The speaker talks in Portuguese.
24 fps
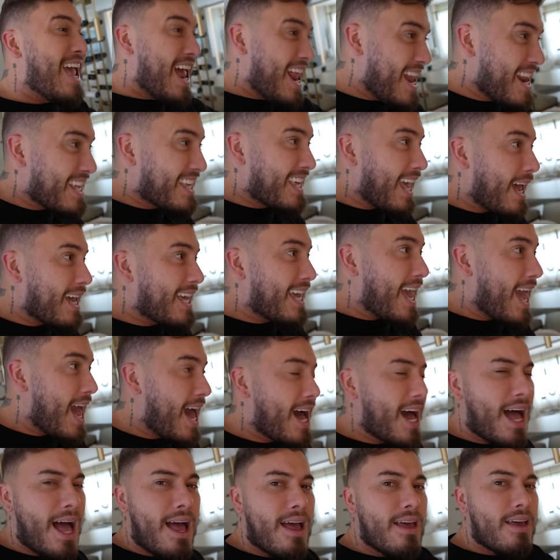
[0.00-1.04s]
ele quer
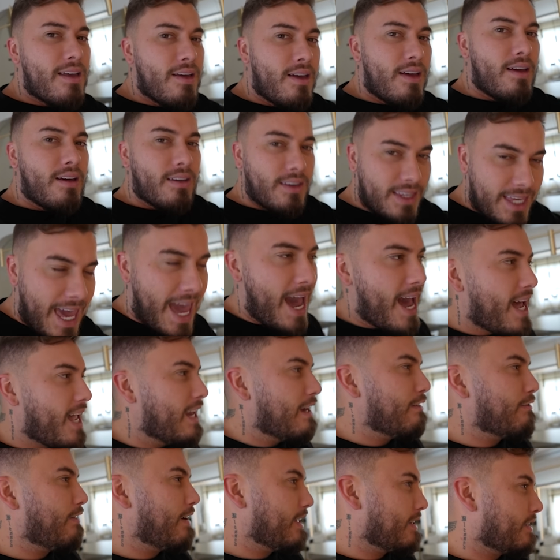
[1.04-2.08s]
guerra, guerra
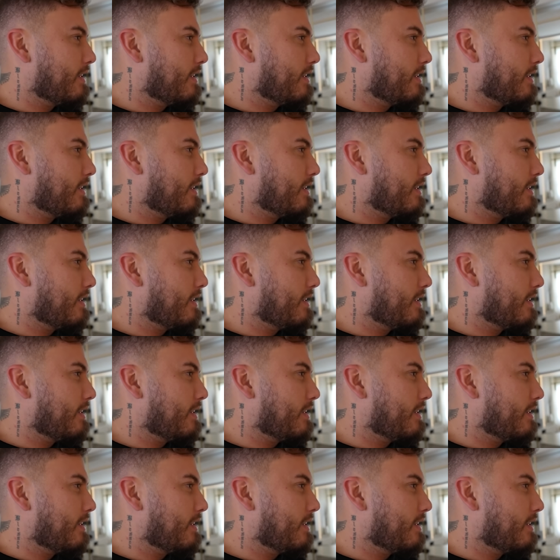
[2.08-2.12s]
ele vai